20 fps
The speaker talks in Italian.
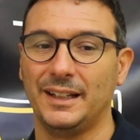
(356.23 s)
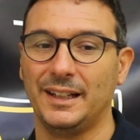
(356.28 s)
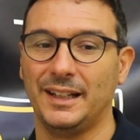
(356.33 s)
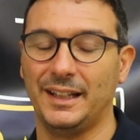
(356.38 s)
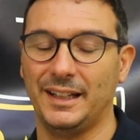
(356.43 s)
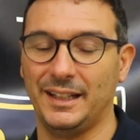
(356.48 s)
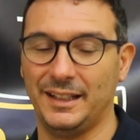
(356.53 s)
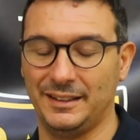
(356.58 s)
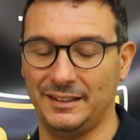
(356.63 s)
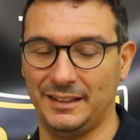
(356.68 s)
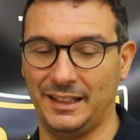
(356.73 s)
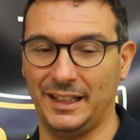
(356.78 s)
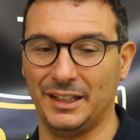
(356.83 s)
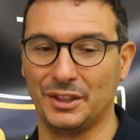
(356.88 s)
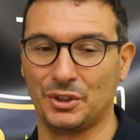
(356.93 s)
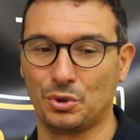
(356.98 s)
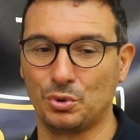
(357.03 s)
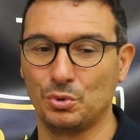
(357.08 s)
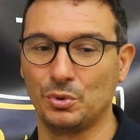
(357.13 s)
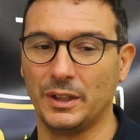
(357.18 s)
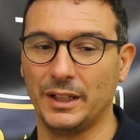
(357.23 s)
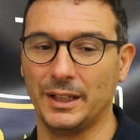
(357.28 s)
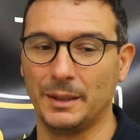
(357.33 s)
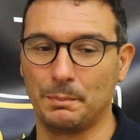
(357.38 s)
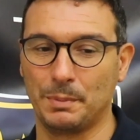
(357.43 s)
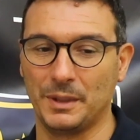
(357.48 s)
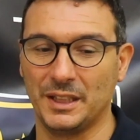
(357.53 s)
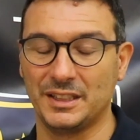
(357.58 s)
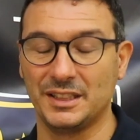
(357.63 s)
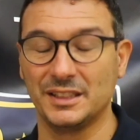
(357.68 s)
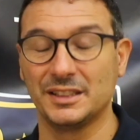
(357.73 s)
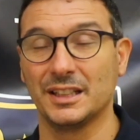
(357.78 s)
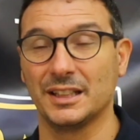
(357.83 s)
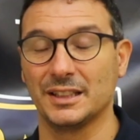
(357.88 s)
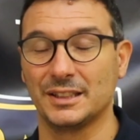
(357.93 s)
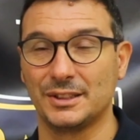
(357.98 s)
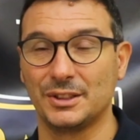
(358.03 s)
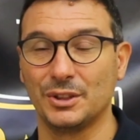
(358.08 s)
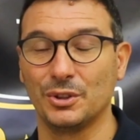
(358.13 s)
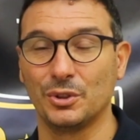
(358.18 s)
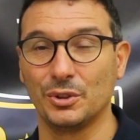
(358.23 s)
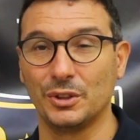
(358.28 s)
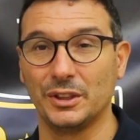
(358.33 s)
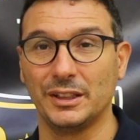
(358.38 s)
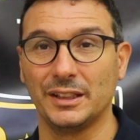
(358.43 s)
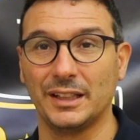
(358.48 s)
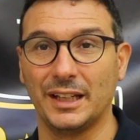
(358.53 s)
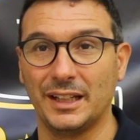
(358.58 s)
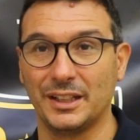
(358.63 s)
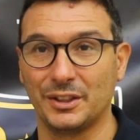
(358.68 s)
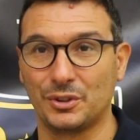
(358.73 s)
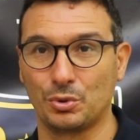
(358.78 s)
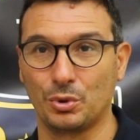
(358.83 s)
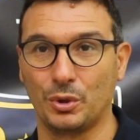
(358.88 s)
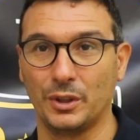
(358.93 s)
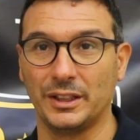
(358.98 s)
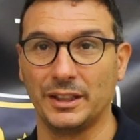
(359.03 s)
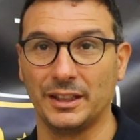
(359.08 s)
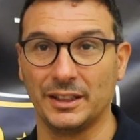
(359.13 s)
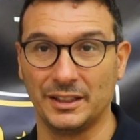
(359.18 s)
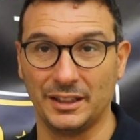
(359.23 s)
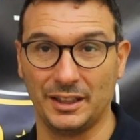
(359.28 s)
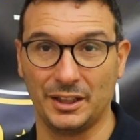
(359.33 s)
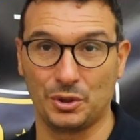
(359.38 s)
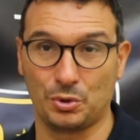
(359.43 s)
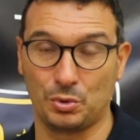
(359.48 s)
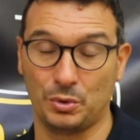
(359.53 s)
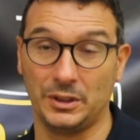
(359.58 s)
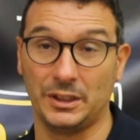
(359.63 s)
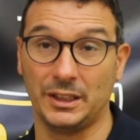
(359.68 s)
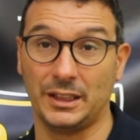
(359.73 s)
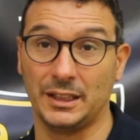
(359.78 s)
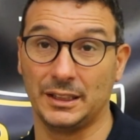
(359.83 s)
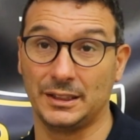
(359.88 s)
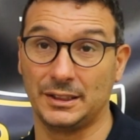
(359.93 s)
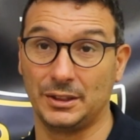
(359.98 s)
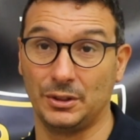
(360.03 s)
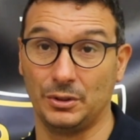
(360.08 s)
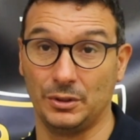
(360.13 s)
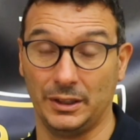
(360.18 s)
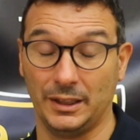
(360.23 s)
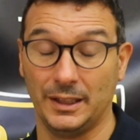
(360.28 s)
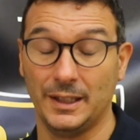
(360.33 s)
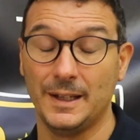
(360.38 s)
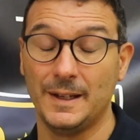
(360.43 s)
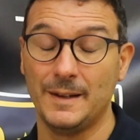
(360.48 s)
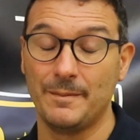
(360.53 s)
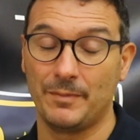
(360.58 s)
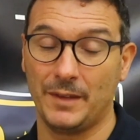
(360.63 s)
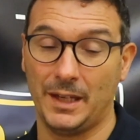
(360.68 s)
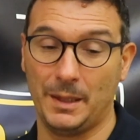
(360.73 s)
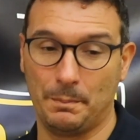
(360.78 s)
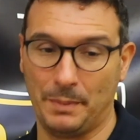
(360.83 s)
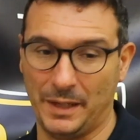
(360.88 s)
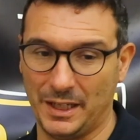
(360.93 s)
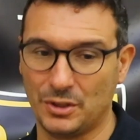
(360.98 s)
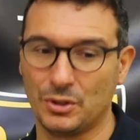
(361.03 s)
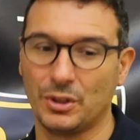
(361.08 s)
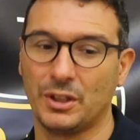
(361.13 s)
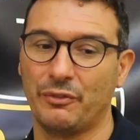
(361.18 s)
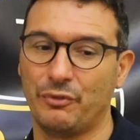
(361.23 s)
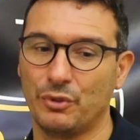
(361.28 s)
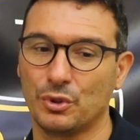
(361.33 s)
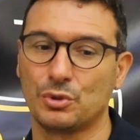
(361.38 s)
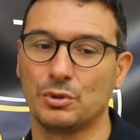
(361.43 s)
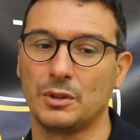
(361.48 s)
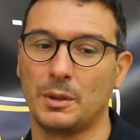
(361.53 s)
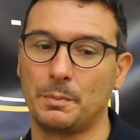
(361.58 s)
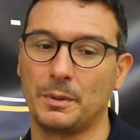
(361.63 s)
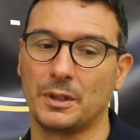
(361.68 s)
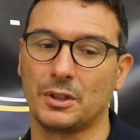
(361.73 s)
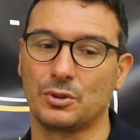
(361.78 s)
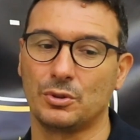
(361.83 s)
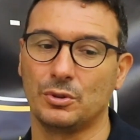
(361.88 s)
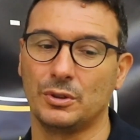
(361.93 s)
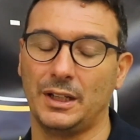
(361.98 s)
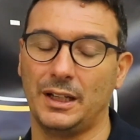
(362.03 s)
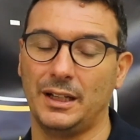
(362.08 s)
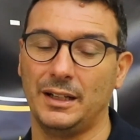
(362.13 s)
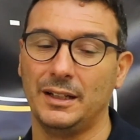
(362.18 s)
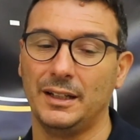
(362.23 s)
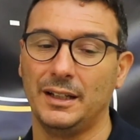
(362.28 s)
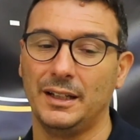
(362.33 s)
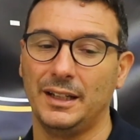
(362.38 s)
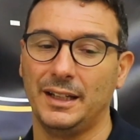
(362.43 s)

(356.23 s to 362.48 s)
eh, nelle sue precisazioni, nelle sue, nelle sue, indicazioni. E penso che fosse una persona